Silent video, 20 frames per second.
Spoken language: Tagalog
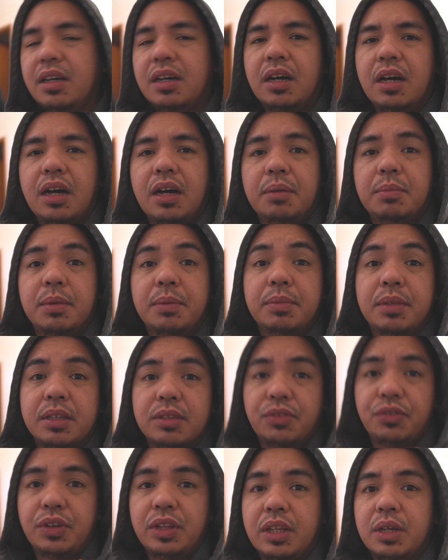um, I'm not
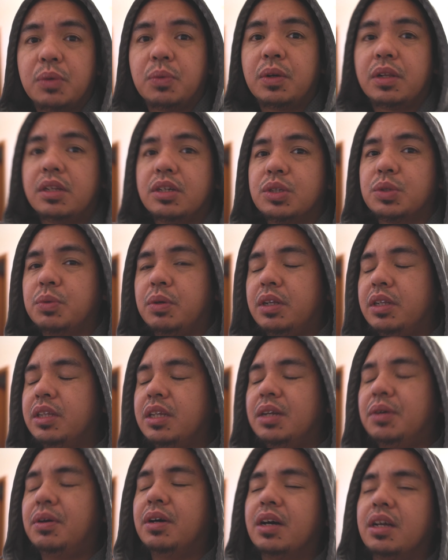feeling well as well.
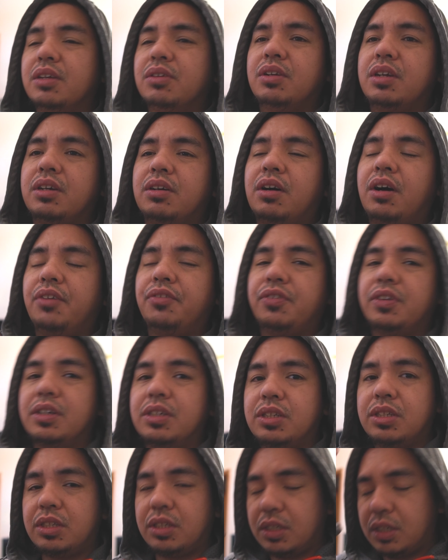Tinawagan ko na yung
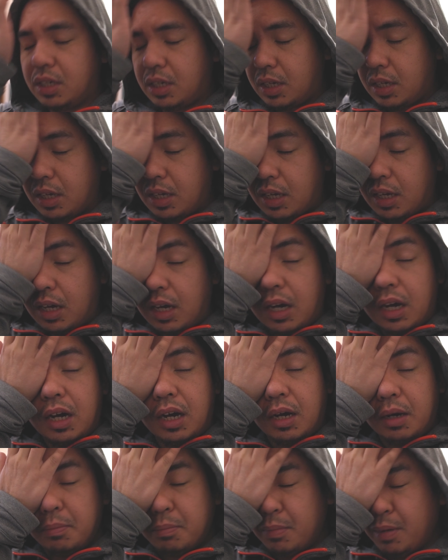office.
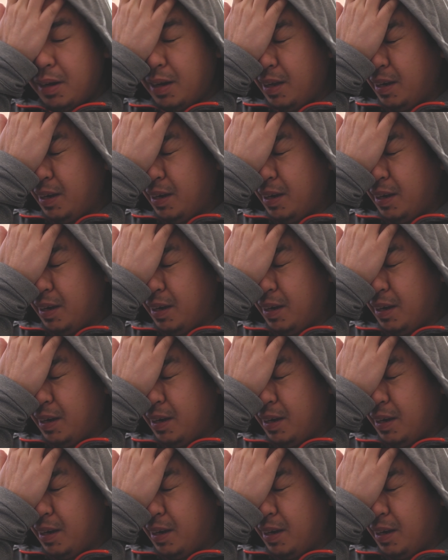Um,